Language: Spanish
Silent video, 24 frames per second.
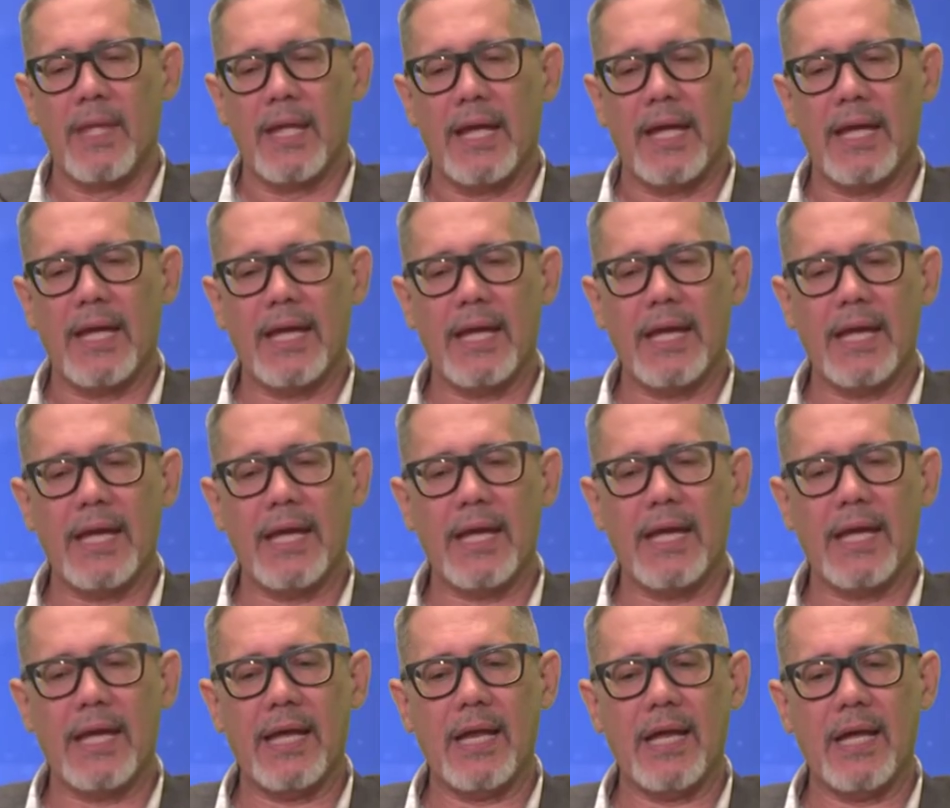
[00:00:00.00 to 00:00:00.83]

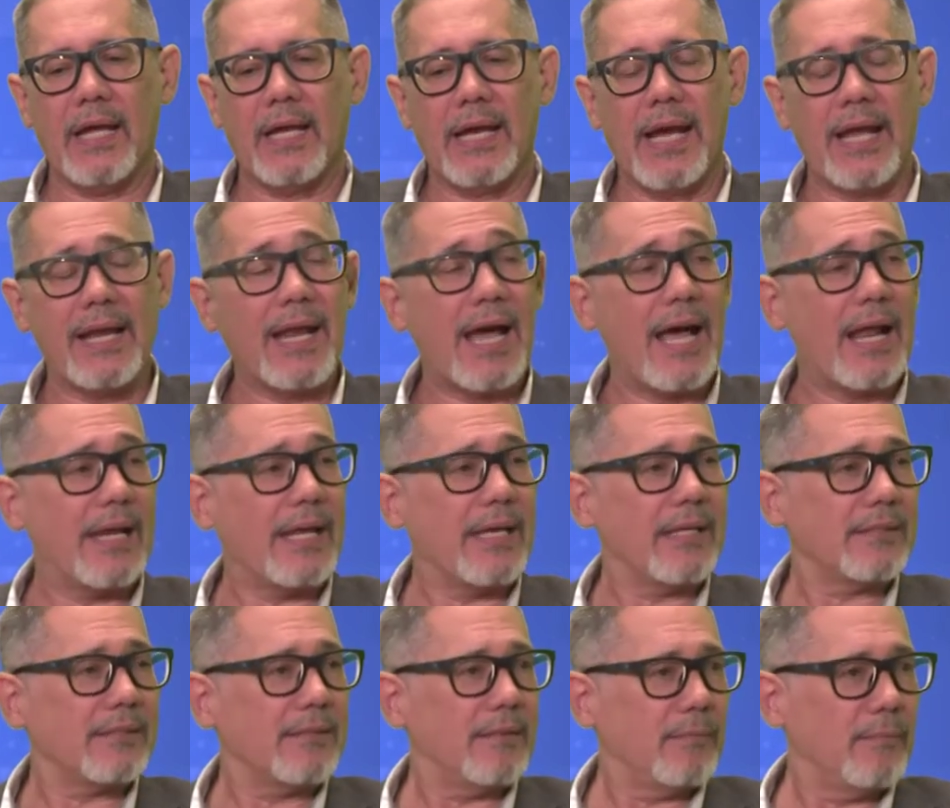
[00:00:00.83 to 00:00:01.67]
Eh,
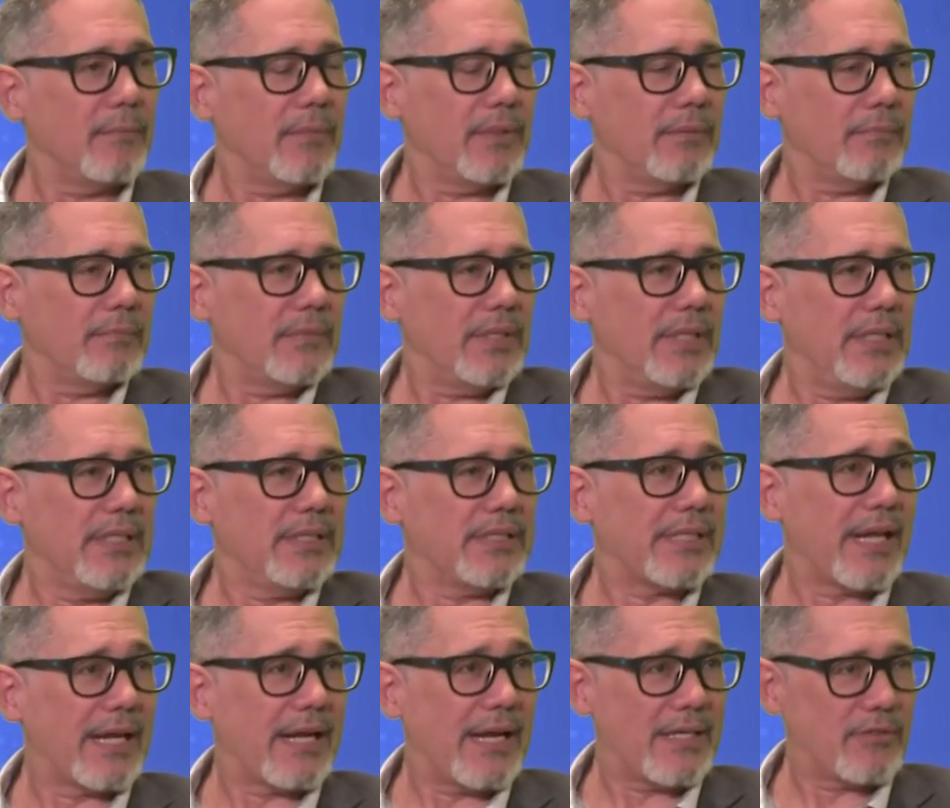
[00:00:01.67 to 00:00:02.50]
canales
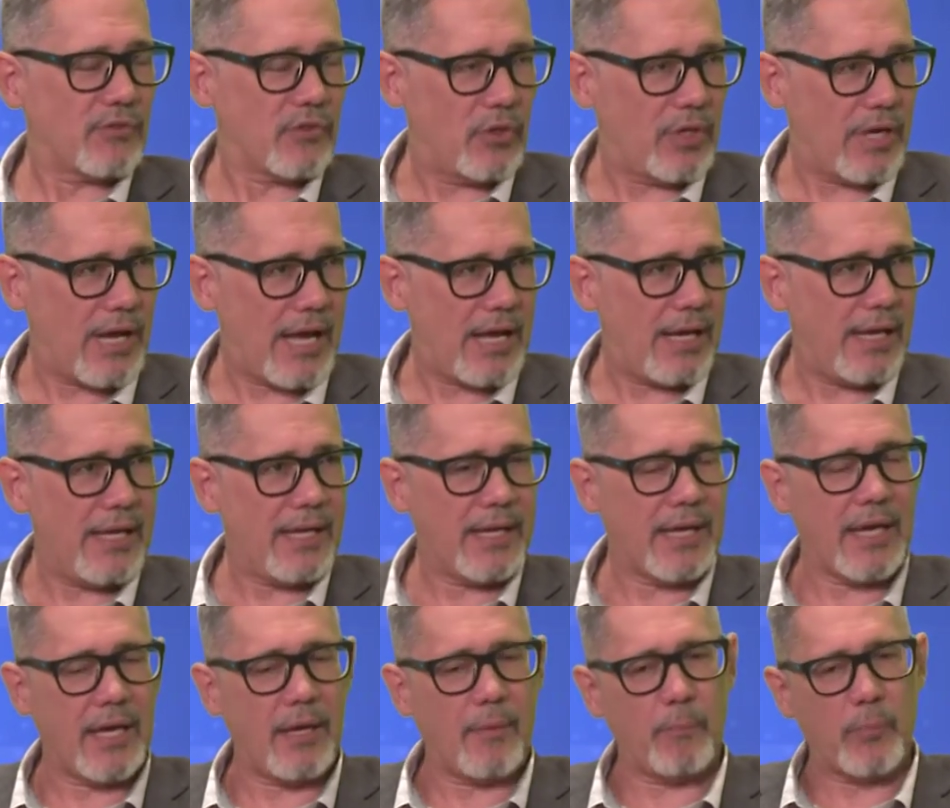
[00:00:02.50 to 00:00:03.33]

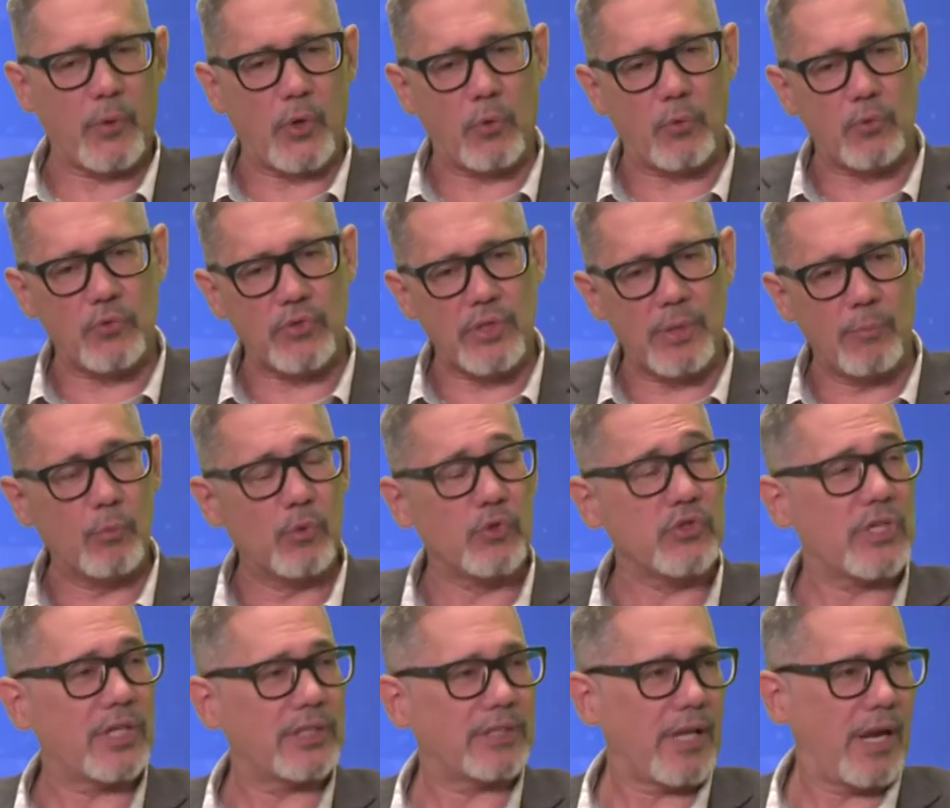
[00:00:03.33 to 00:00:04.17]
internacionales que producen
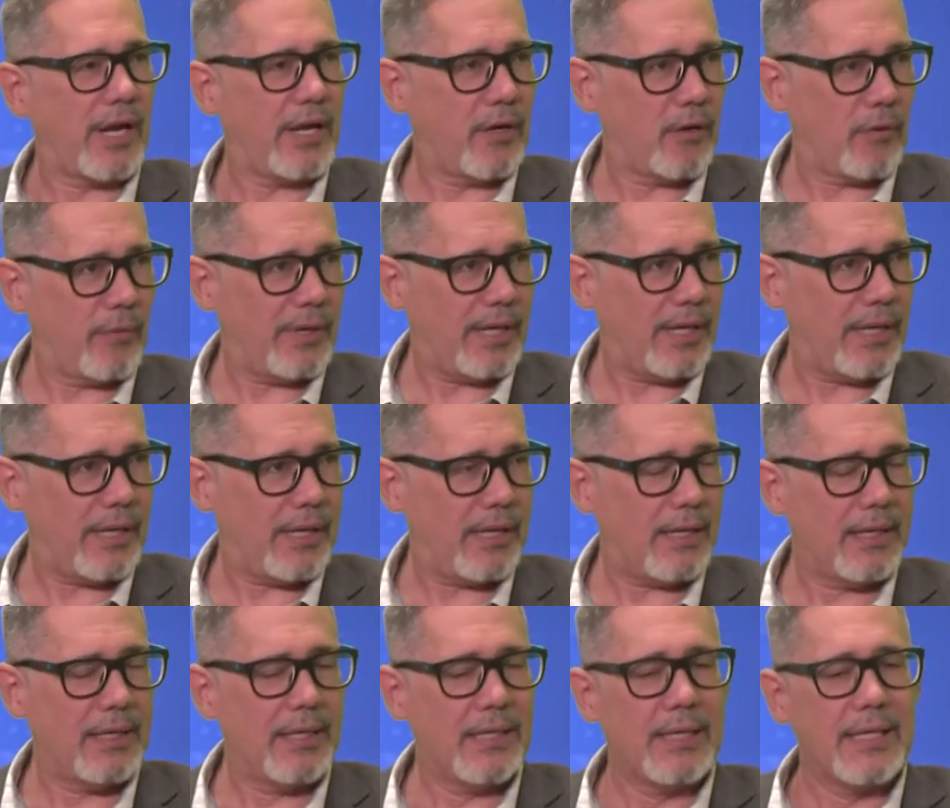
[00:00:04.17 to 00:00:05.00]
muchas
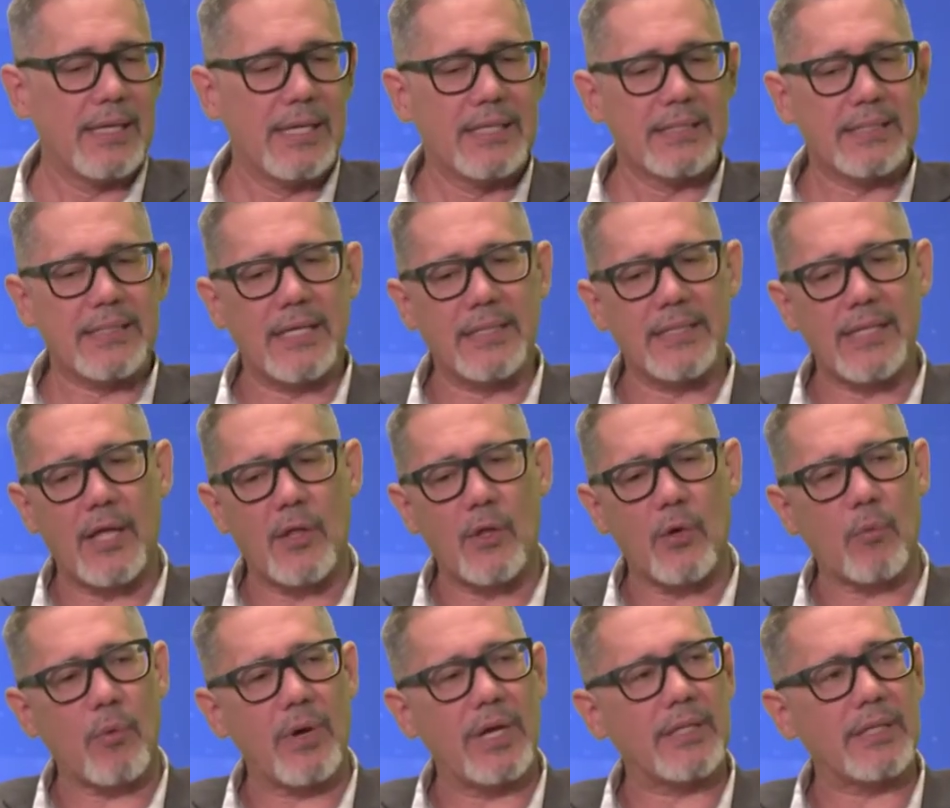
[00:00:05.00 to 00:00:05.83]
telenovelas se han
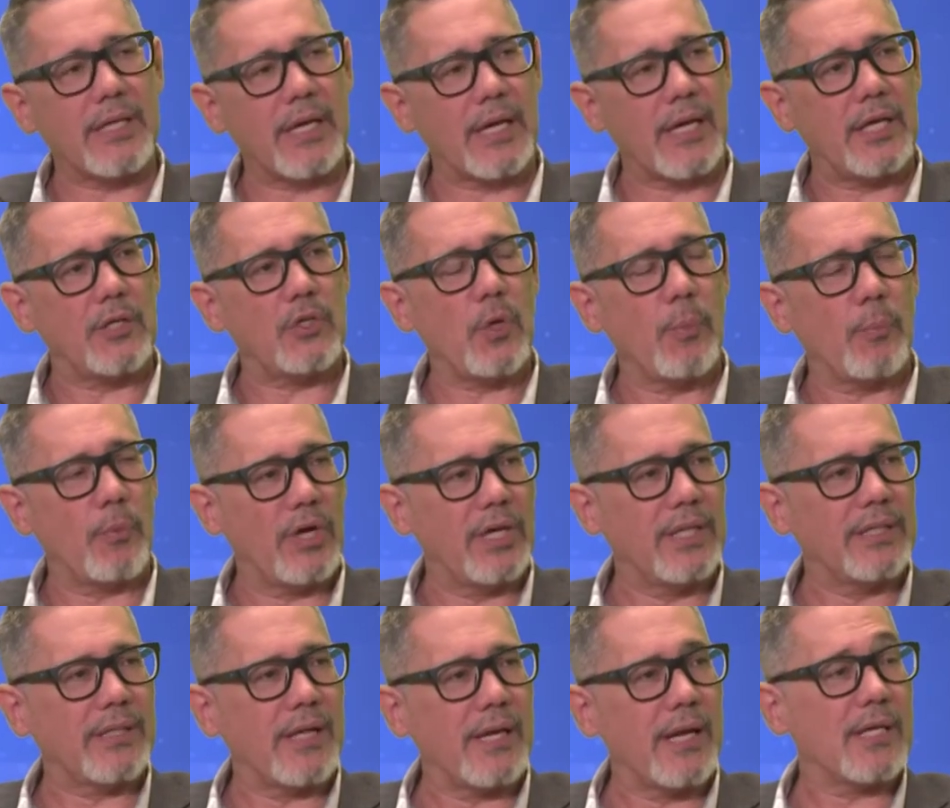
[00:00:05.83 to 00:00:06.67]
dado cuenta que ellos
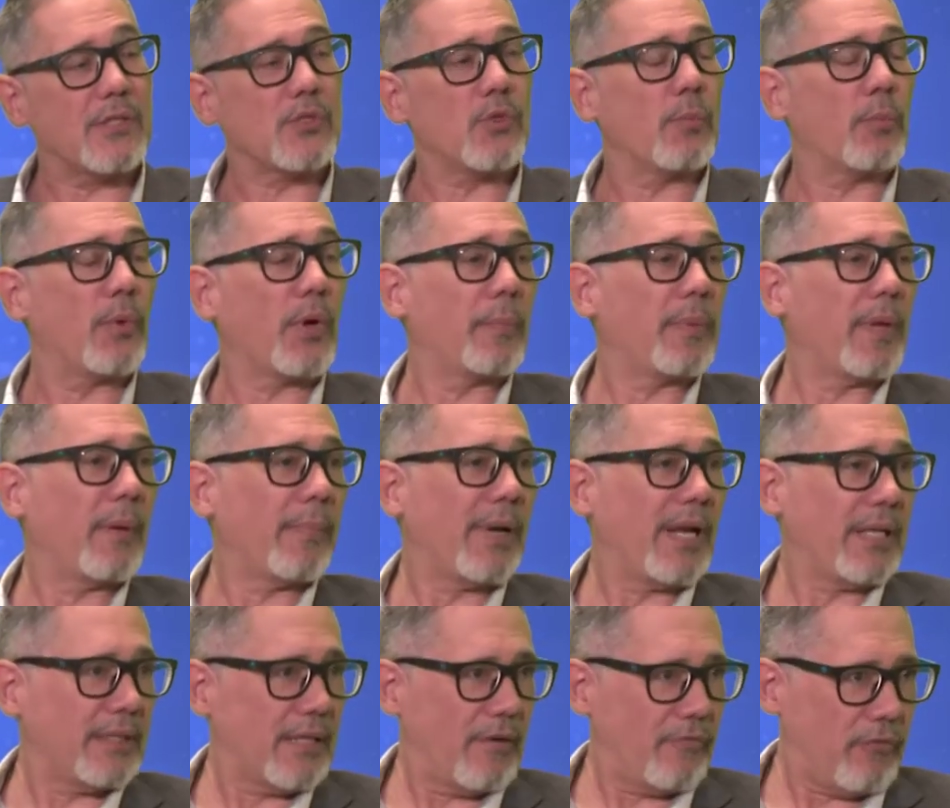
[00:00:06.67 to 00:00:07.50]
pueden tener su propia
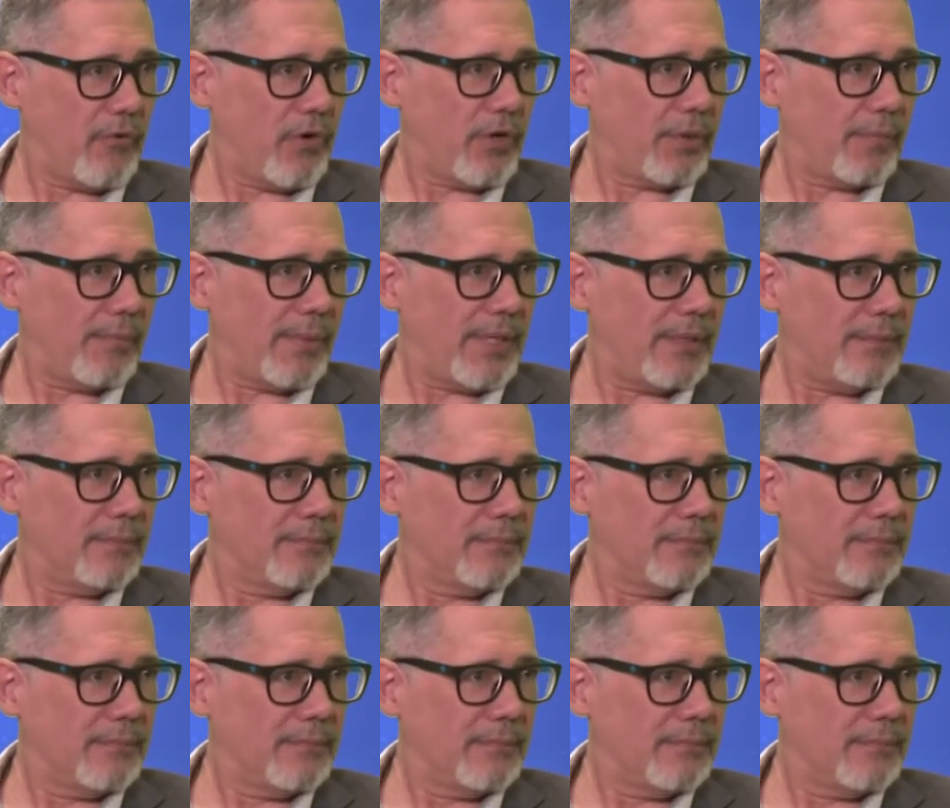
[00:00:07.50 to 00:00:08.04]
plataforma.